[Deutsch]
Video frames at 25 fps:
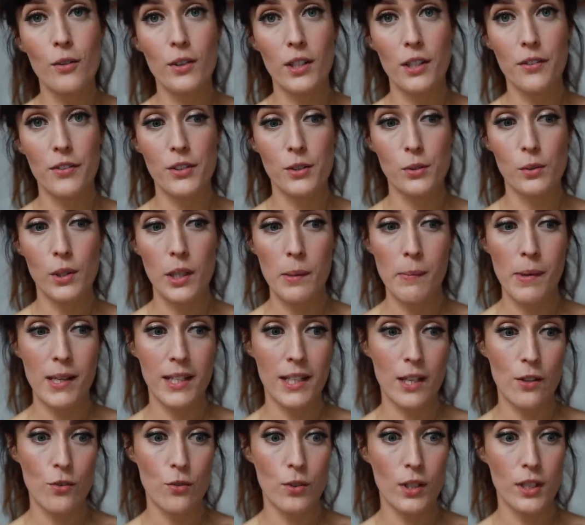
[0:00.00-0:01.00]
Und ich versuche
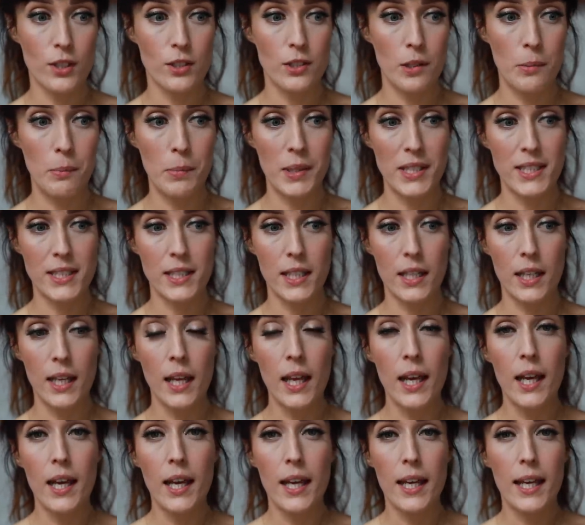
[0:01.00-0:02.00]
immer natürlich so ein bisschen
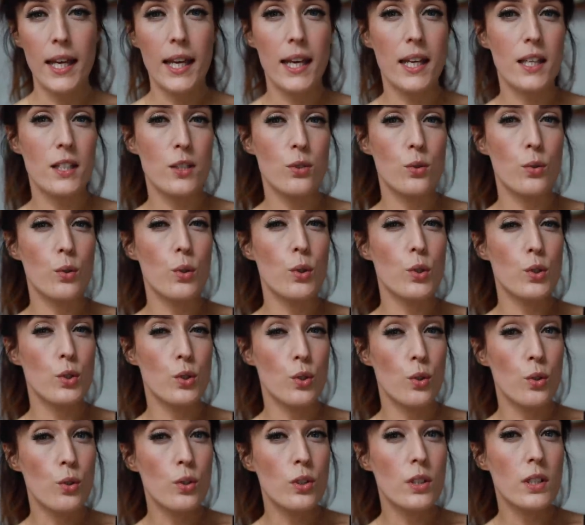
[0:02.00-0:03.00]
eher so
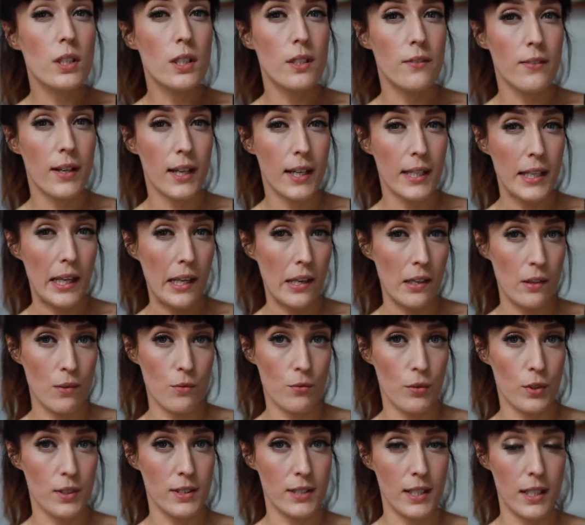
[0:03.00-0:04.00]
gesündere Varianten
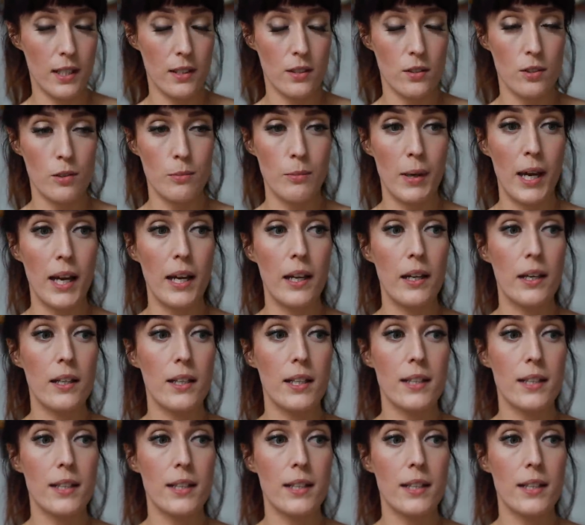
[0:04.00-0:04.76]
von Sachen zu machen.